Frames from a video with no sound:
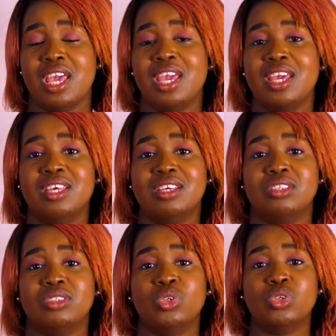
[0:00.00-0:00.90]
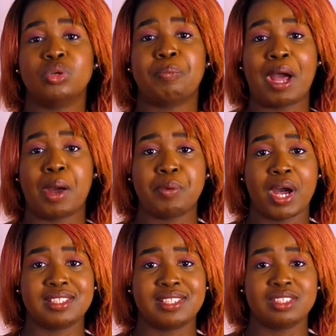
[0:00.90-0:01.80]
Et euh, donc, par
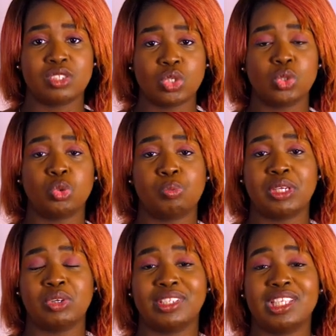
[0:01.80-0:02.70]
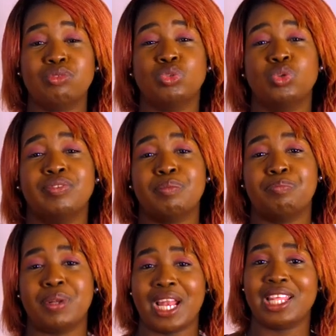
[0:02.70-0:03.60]
rapport à ces ordres de priorité, vous devez
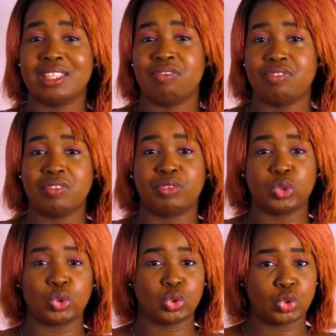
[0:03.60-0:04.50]
planifier votre